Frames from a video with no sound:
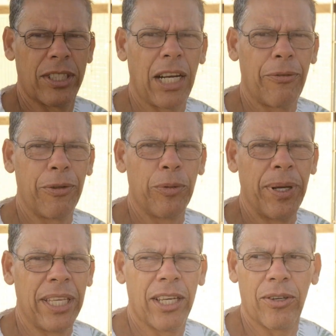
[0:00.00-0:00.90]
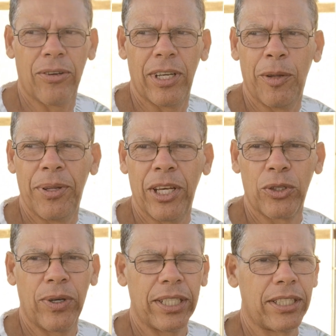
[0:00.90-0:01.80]
chave do banheiro. Ele me
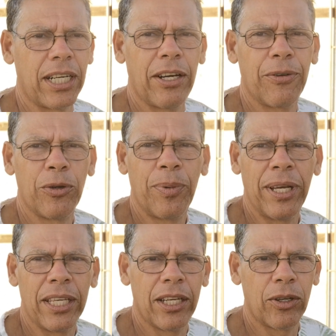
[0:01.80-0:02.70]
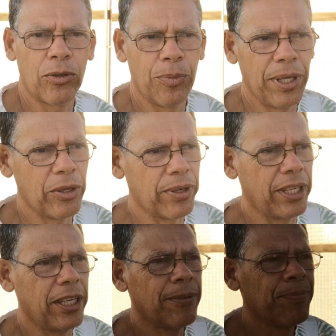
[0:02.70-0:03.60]
deixou a chave do banheiro comigo
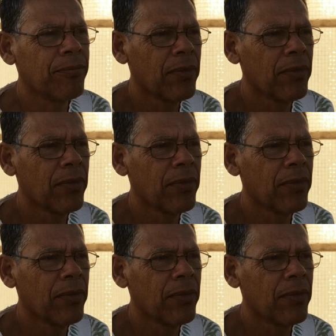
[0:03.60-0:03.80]
aqui.